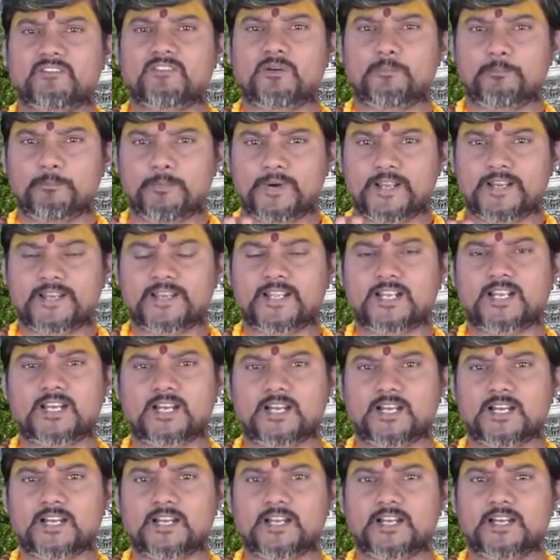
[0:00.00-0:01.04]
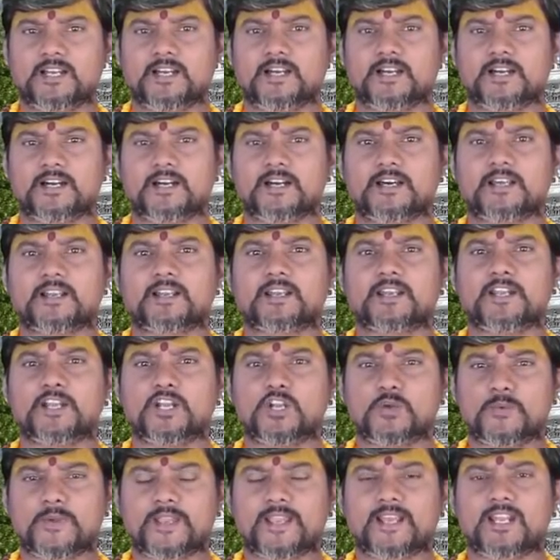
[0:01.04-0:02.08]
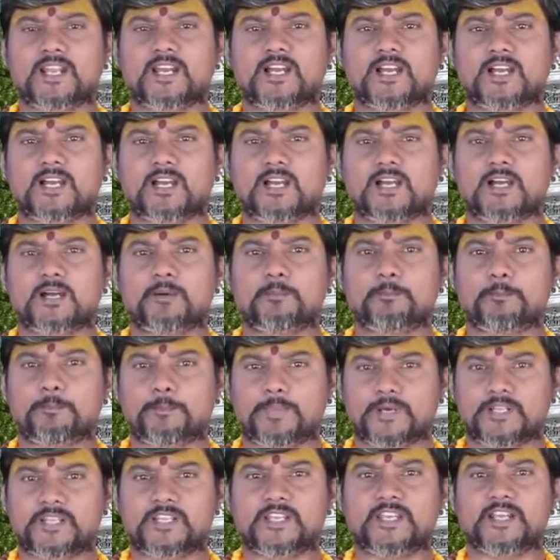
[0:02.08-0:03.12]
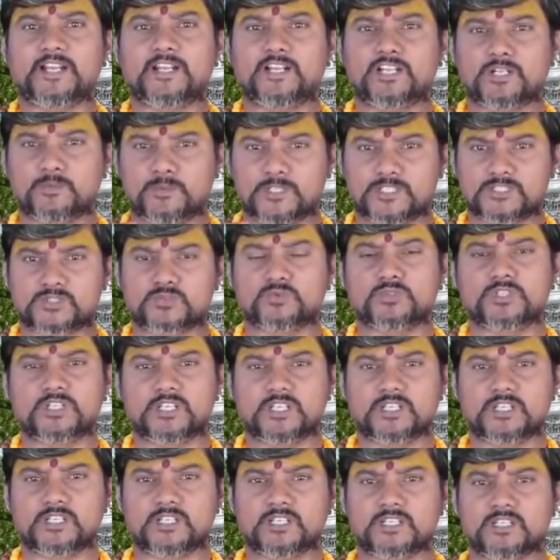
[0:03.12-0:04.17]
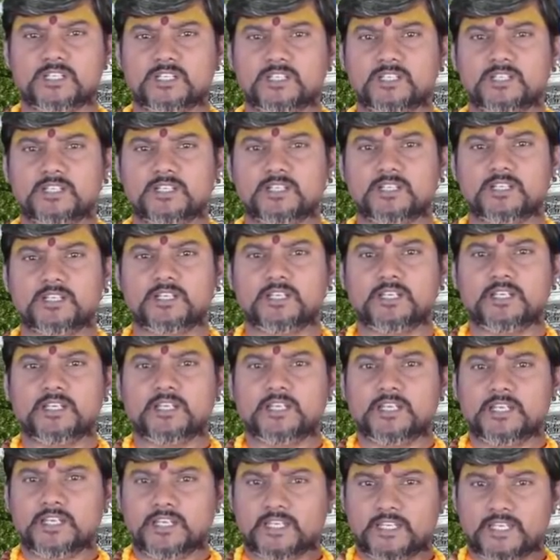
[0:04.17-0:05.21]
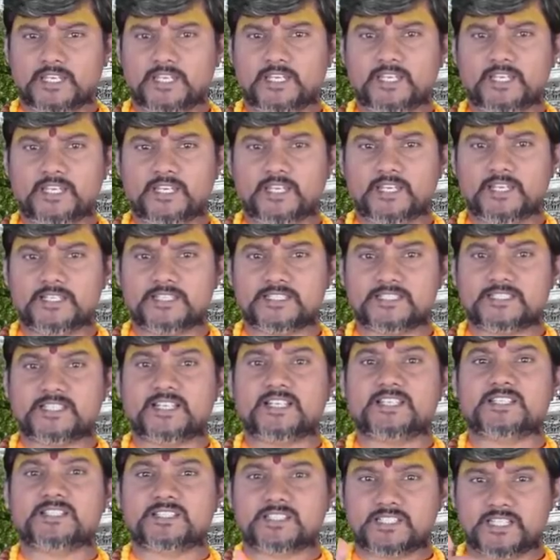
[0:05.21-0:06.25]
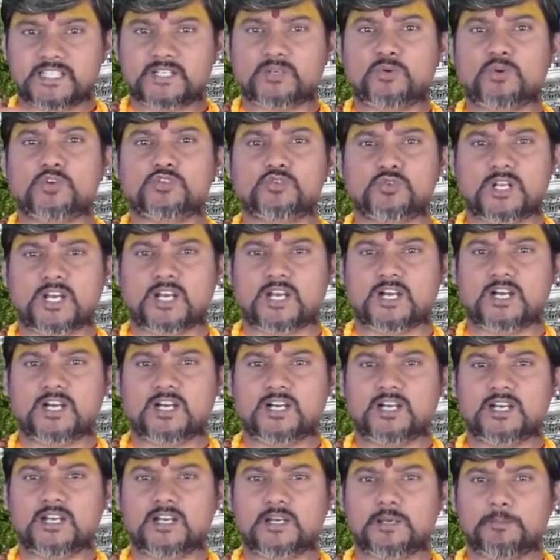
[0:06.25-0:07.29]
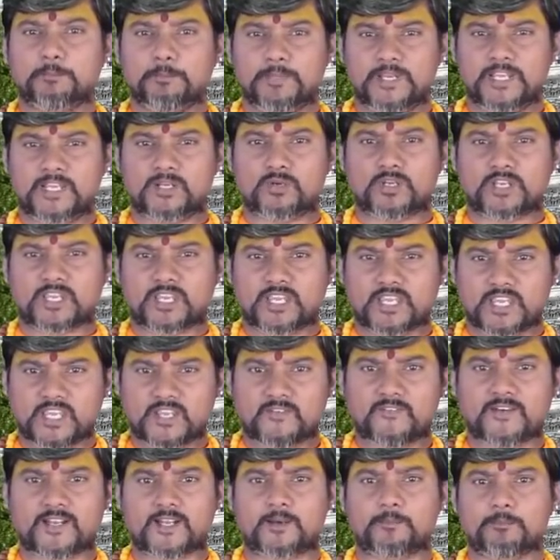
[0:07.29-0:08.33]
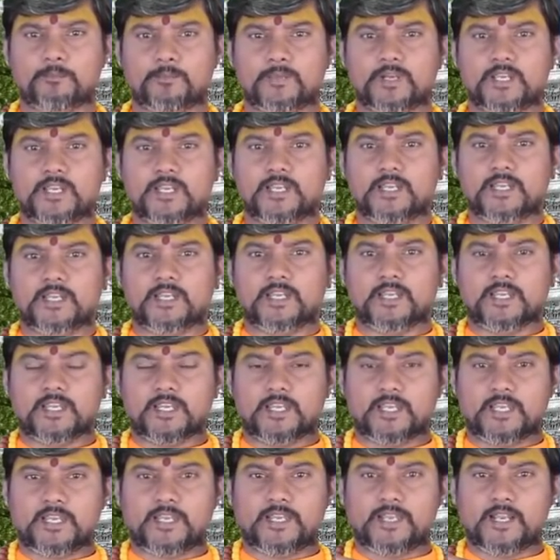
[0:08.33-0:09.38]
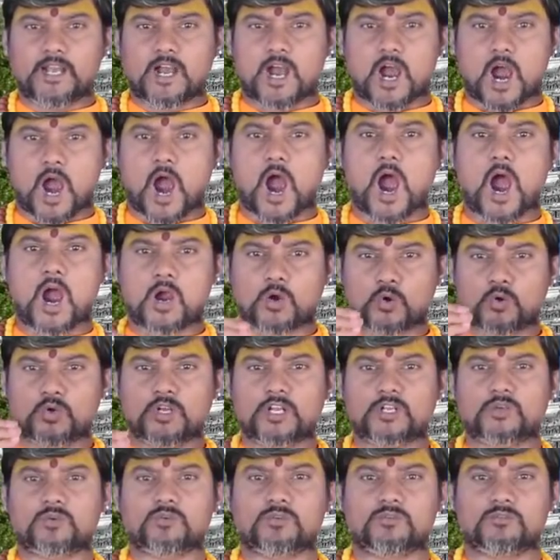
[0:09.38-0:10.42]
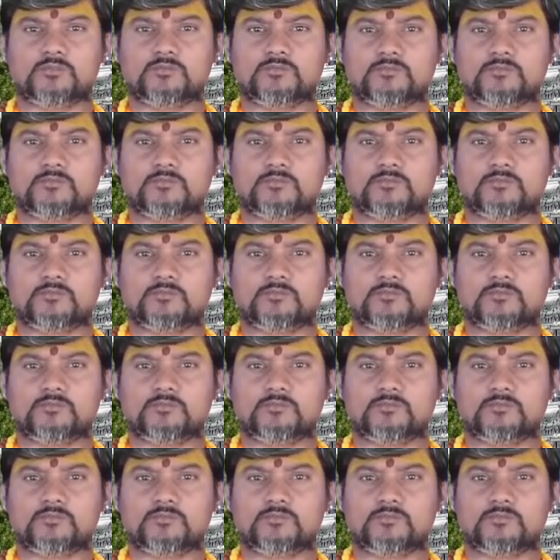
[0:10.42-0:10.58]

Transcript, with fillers: నవంబర్ నెల రెండు వేల పదిహేడున వస్తుంది ఈ షష్ఠి రోజున మీరు కేవలం ఈ ఆకులను